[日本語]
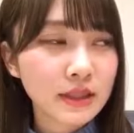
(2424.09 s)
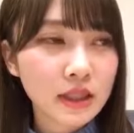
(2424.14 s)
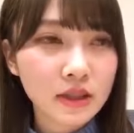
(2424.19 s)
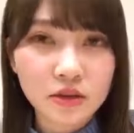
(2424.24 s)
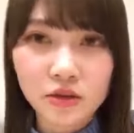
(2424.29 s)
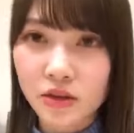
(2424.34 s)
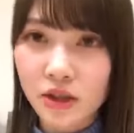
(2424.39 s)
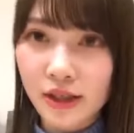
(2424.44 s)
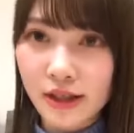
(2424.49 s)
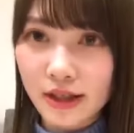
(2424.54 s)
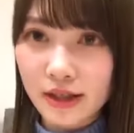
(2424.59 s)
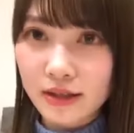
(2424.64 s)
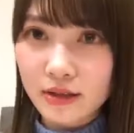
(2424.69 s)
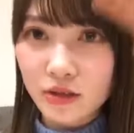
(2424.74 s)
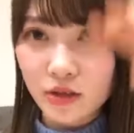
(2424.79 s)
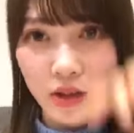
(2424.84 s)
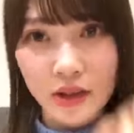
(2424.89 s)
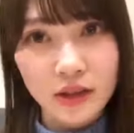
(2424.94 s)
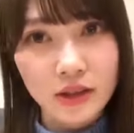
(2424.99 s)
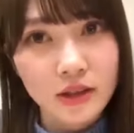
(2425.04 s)
なんとか
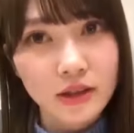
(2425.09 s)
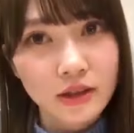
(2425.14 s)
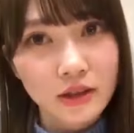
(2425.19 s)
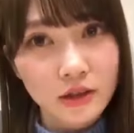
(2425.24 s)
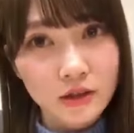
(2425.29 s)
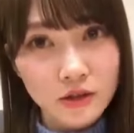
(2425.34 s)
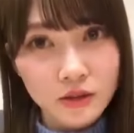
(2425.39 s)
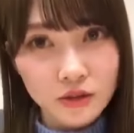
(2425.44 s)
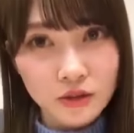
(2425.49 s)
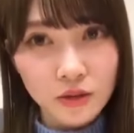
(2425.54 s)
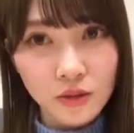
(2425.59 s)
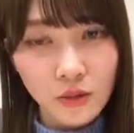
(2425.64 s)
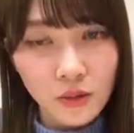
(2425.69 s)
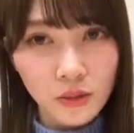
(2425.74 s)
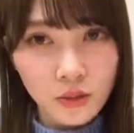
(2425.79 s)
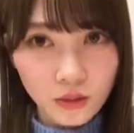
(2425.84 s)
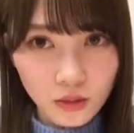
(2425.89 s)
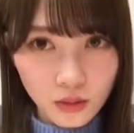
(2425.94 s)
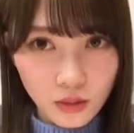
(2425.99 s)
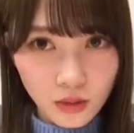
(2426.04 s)
とかになったりすると、
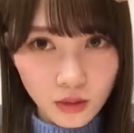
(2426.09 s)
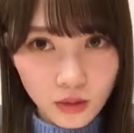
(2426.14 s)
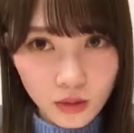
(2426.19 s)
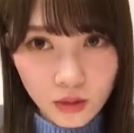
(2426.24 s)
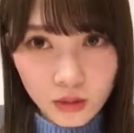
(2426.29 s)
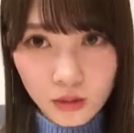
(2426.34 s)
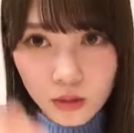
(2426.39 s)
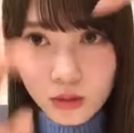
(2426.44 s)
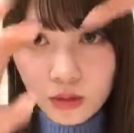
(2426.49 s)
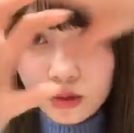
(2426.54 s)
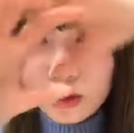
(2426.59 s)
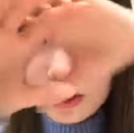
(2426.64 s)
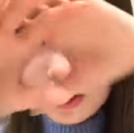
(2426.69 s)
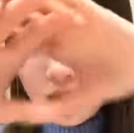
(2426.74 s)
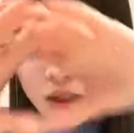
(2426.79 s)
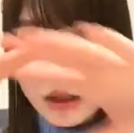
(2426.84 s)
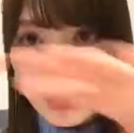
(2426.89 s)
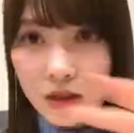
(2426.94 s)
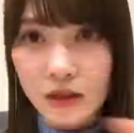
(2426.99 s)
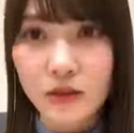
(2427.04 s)
こう
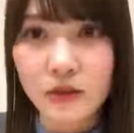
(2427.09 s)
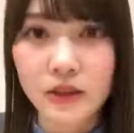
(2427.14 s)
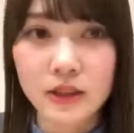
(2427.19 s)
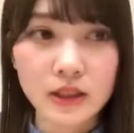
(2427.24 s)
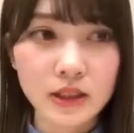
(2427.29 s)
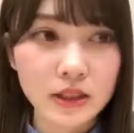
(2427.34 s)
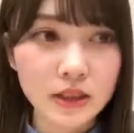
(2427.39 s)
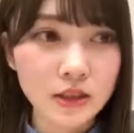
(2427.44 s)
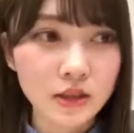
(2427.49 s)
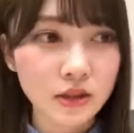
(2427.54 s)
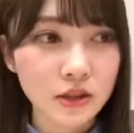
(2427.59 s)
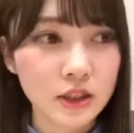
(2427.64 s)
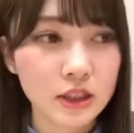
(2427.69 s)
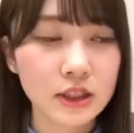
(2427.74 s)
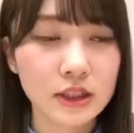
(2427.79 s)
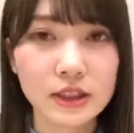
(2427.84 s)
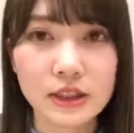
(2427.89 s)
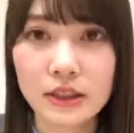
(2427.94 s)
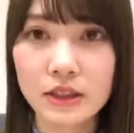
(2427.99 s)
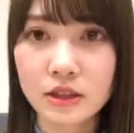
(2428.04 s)
さ、私よ
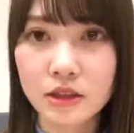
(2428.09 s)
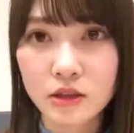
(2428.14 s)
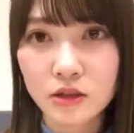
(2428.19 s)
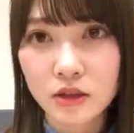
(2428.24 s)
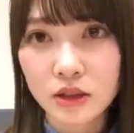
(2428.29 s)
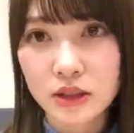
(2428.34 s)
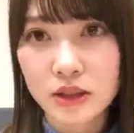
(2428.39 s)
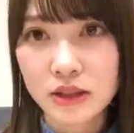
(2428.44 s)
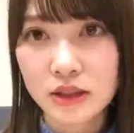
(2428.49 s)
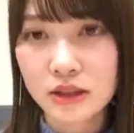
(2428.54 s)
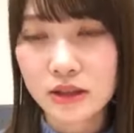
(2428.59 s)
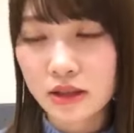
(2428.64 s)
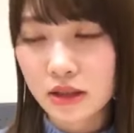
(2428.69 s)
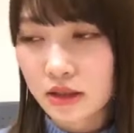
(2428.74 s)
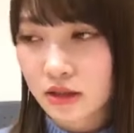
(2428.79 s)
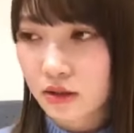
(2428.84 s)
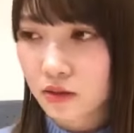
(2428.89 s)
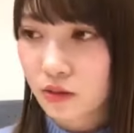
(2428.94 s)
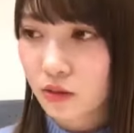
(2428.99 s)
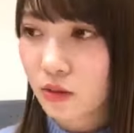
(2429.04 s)
りさ身長が小
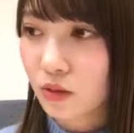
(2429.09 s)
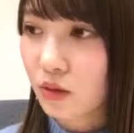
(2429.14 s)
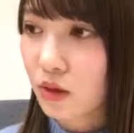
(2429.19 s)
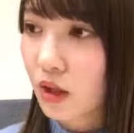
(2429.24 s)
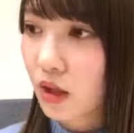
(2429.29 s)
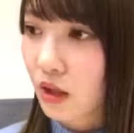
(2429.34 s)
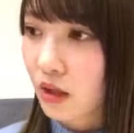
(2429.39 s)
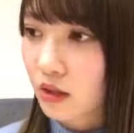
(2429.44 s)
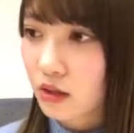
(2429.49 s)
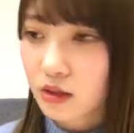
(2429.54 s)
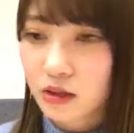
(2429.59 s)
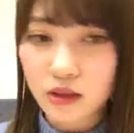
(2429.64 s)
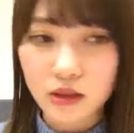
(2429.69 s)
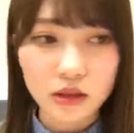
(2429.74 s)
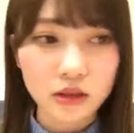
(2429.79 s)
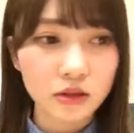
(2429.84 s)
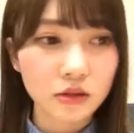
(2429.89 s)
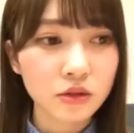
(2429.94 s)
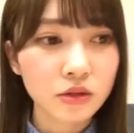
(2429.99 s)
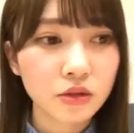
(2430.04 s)
さい人が
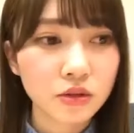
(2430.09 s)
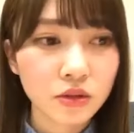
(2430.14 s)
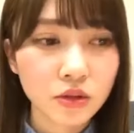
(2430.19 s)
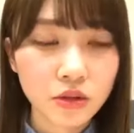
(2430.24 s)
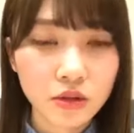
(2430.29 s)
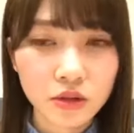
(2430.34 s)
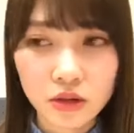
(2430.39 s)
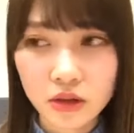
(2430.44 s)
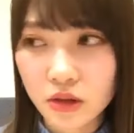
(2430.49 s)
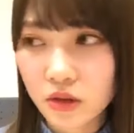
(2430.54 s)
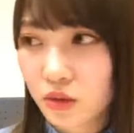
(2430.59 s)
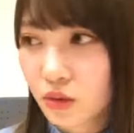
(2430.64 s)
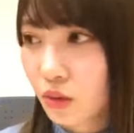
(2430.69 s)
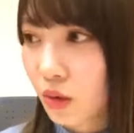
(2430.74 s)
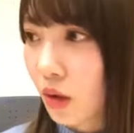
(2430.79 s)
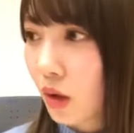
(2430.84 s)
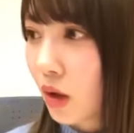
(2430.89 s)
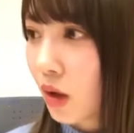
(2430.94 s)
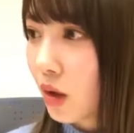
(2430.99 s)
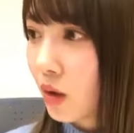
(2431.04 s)
いる状況になる
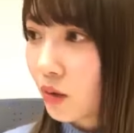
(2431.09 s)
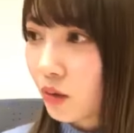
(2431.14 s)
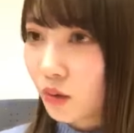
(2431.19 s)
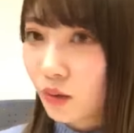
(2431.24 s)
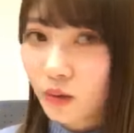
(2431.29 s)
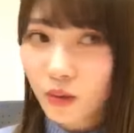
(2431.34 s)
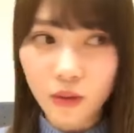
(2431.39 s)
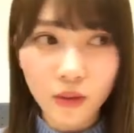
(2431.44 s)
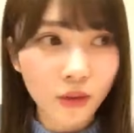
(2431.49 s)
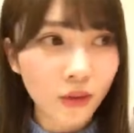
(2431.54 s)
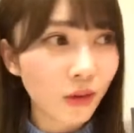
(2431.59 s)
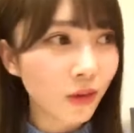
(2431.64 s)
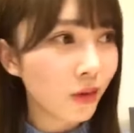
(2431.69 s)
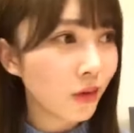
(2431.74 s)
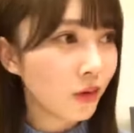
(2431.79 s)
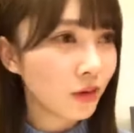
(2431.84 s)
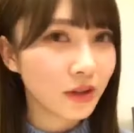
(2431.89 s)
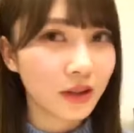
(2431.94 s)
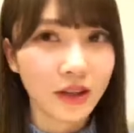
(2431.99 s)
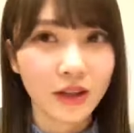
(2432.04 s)
と
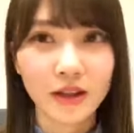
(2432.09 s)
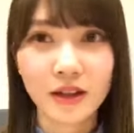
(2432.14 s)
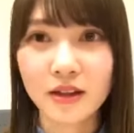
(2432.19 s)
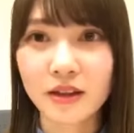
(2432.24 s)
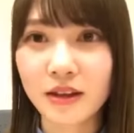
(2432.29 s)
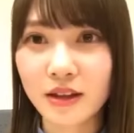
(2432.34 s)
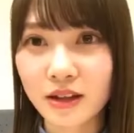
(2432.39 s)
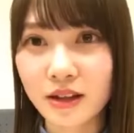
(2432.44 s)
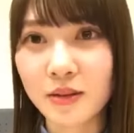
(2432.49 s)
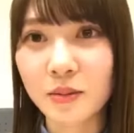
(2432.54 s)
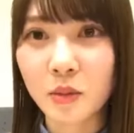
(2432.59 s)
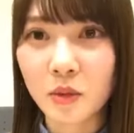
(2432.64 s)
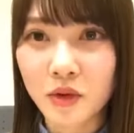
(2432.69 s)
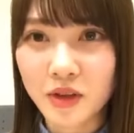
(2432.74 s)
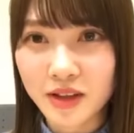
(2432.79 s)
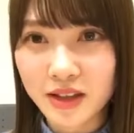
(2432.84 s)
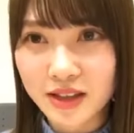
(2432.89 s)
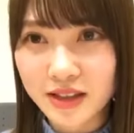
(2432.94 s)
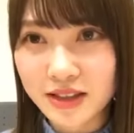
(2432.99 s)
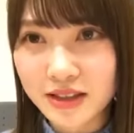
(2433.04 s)
おおってなってね、
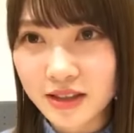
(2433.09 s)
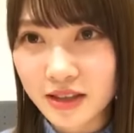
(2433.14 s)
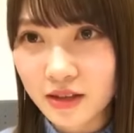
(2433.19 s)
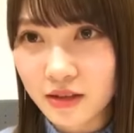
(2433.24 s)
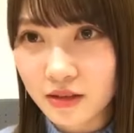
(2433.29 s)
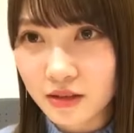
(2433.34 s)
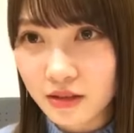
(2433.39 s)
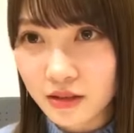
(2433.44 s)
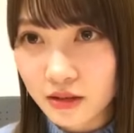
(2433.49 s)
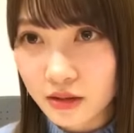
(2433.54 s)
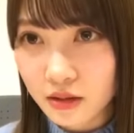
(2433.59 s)
見渡しちゃう。